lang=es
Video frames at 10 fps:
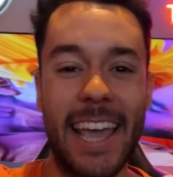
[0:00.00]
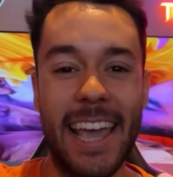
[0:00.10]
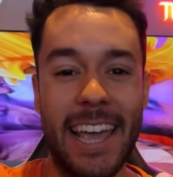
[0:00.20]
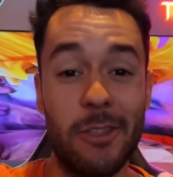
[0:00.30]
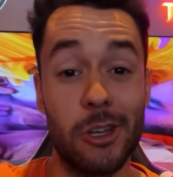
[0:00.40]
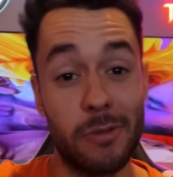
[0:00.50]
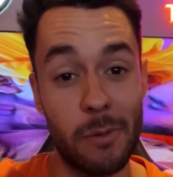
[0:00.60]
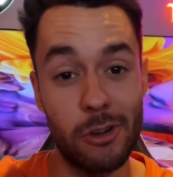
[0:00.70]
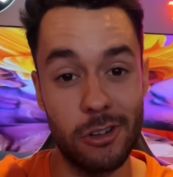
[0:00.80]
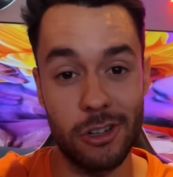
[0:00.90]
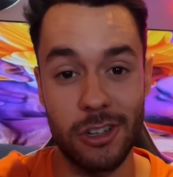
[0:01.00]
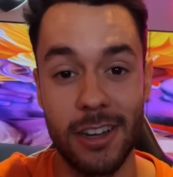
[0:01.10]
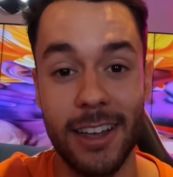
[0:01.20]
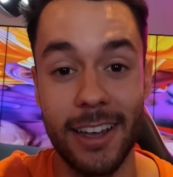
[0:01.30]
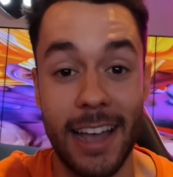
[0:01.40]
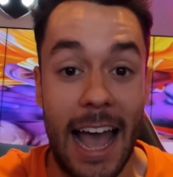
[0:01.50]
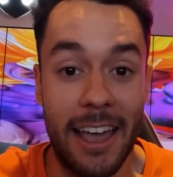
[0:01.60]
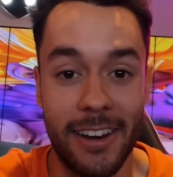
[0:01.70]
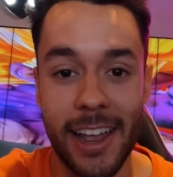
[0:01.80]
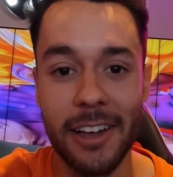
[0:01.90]
y nos vemos eh,
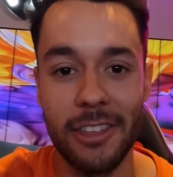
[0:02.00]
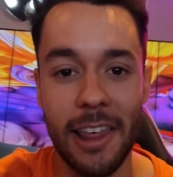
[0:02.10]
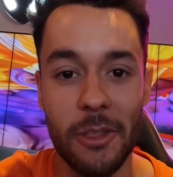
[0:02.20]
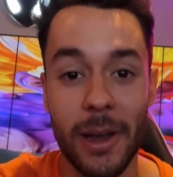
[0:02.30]
ahí reaccionando,